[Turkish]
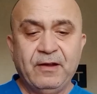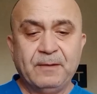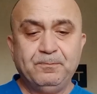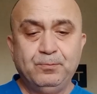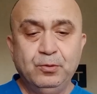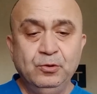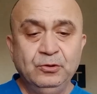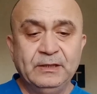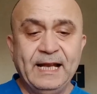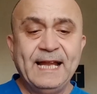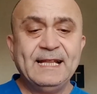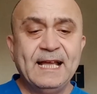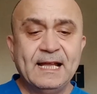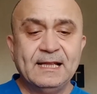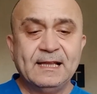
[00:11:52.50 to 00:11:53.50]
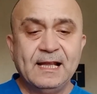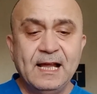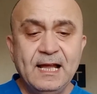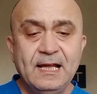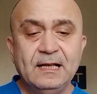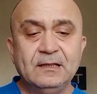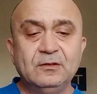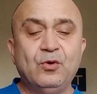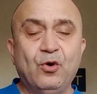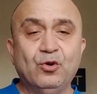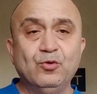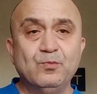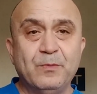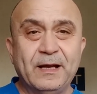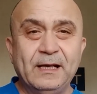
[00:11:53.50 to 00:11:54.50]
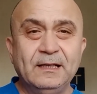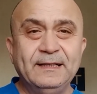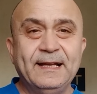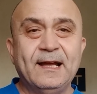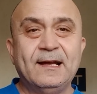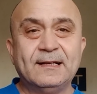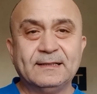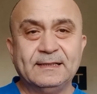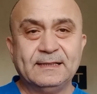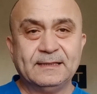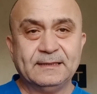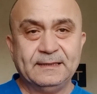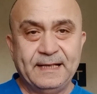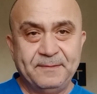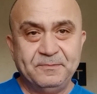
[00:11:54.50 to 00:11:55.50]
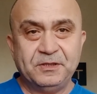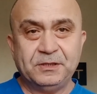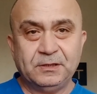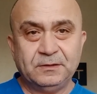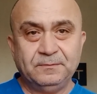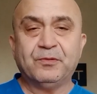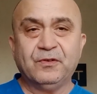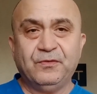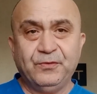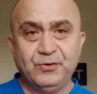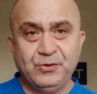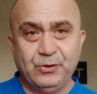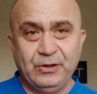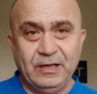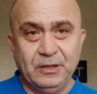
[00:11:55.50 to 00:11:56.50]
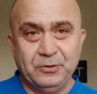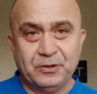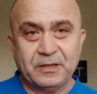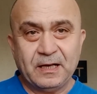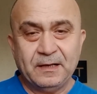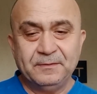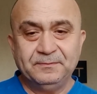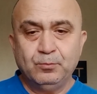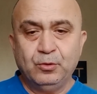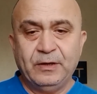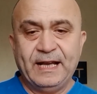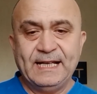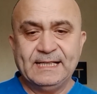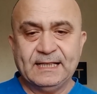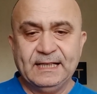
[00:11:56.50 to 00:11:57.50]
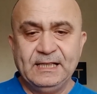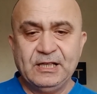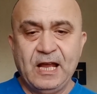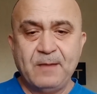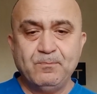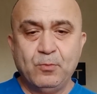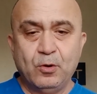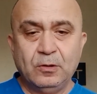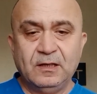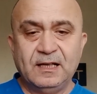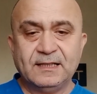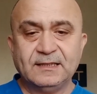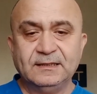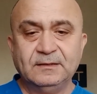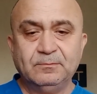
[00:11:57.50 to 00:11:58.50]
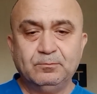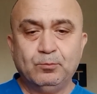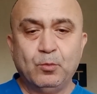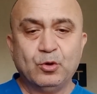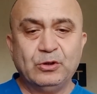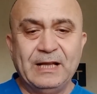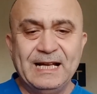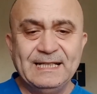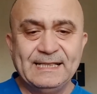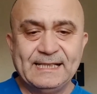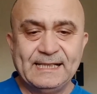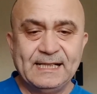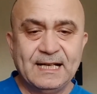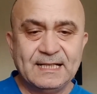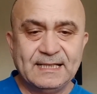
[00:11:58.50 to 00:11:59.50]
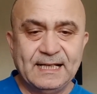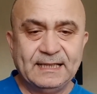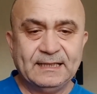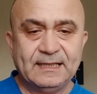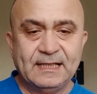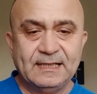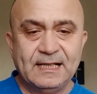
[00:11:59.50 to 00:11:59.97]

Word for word: ve bu nedenle korunmaya değerdir demiş. Profesöre göre bu eski sembollerin modern siyasette